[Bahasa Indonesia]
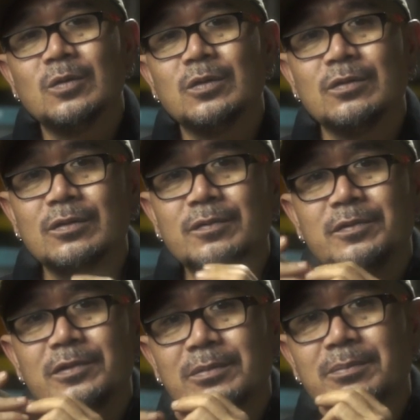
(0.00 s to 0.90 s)
untuk
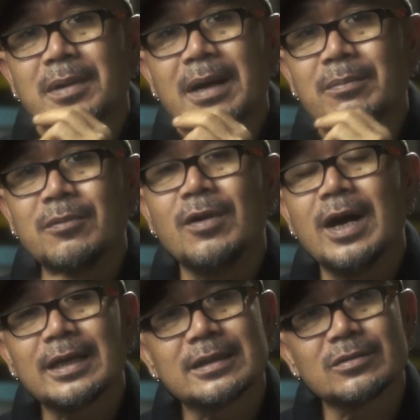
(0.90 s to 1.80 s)
flute bambu
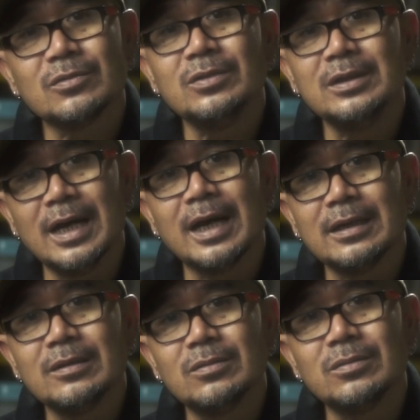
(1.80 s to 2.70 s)
khas Sunda
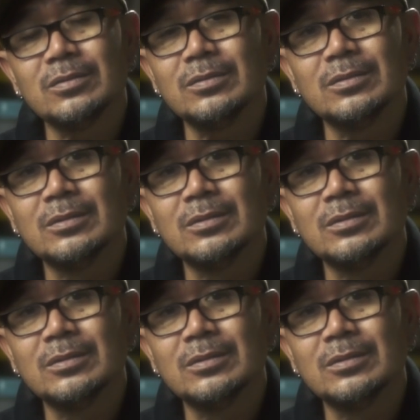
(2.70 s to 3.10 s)
itu tuh